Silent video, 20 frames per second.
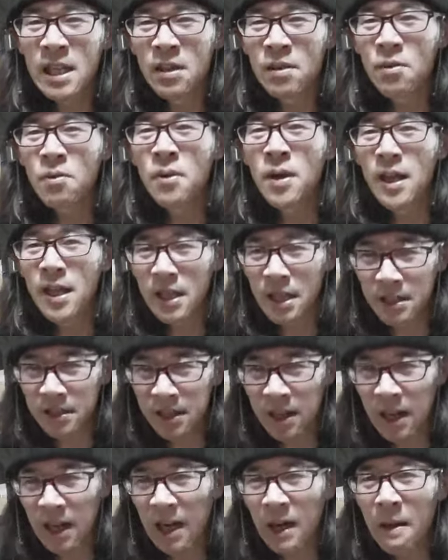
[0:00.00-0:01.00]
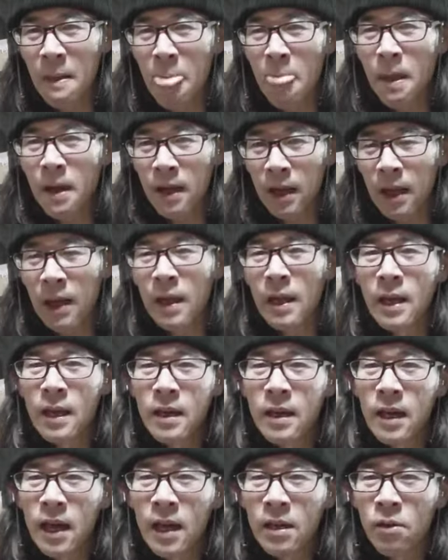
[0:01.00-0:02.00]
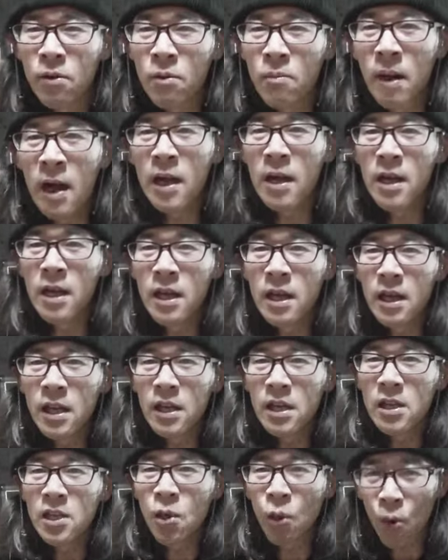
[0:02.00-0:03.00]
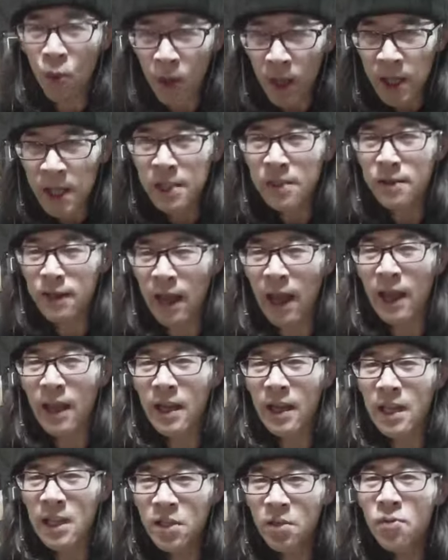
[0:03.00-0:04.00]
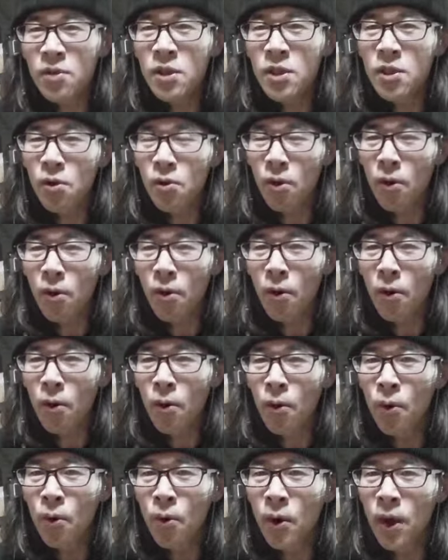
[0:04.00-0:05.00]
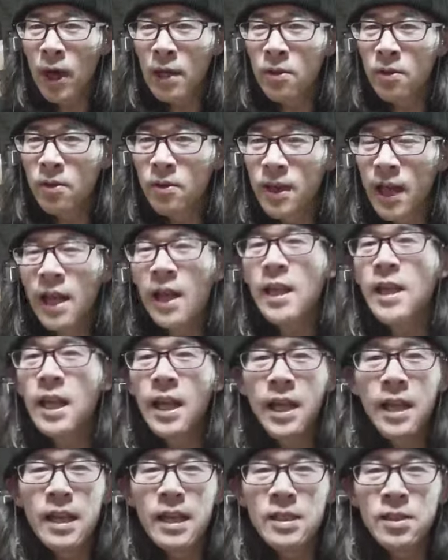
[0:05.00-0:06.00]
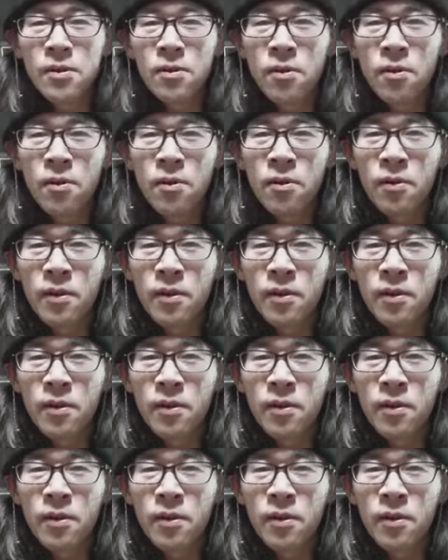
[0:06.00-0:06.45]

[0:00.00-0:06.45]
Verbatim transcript: てくるわけですから、えー、あのまあ、そこがですね非常にそのあの電気的なその